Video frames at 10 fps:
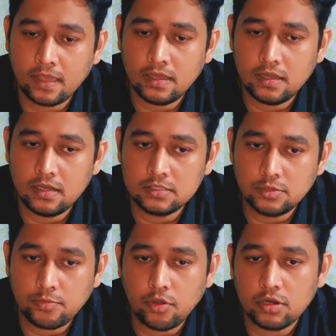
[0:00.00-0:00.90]
uh,
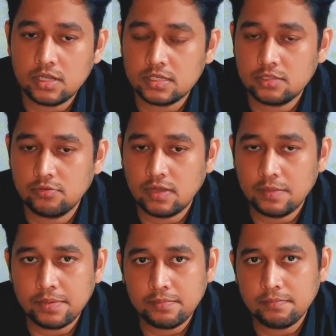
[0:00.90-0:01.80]
जब कॉल करते हो
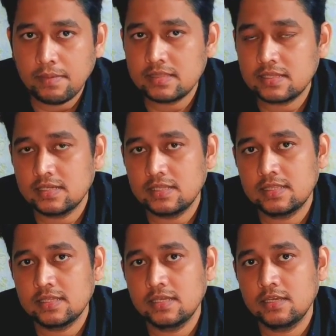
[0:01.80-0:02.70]
वहां पे बात कर
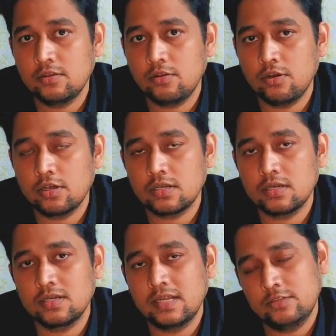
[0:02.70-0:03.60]
देते हैं और
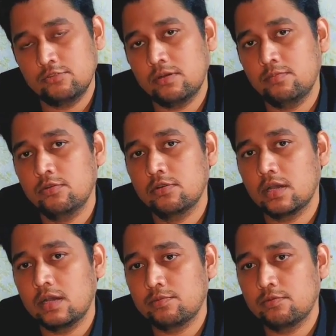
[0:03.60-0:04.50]
नहीं तो हम
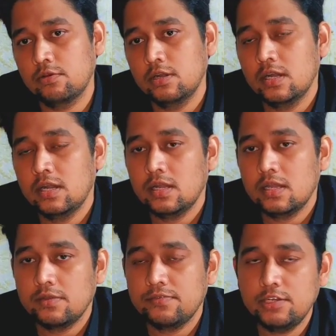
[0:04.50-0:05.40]
लोग आपको
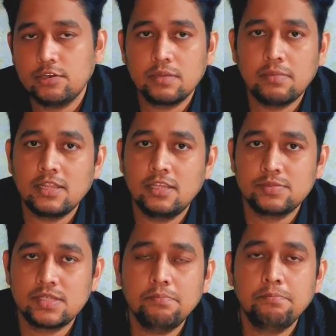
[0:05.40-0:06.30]
वीडियो के माध्यम
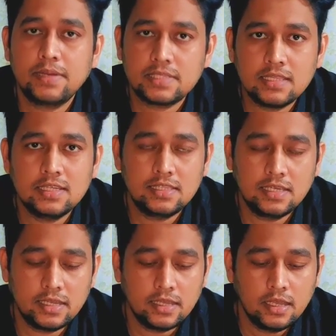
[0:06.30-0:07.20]
से बता देते
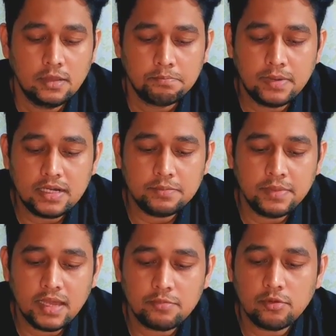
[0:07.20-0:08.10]
हैं बट
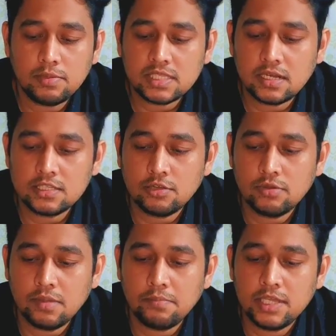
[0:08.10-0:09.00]
मैं आपको बताना
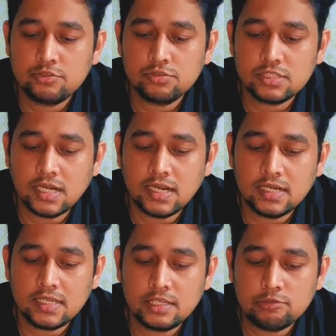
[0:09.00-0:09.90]
चाहूंगा मैसूर सैंडल
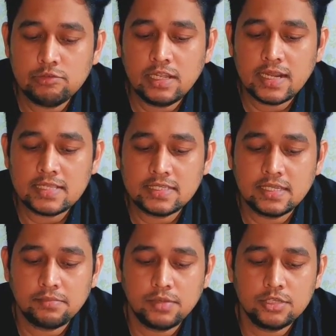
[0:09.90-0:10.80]
क्यों लेना
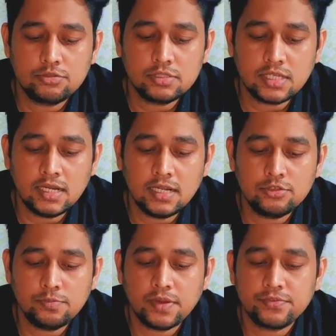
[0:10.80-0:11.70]
चाहिए मैसूर सैंडल
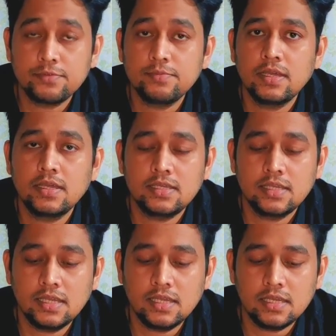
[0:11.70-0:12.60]
जो परफ्यूम है
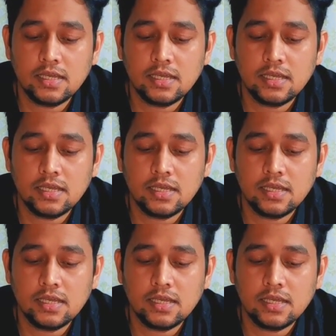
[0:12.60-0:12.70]
ये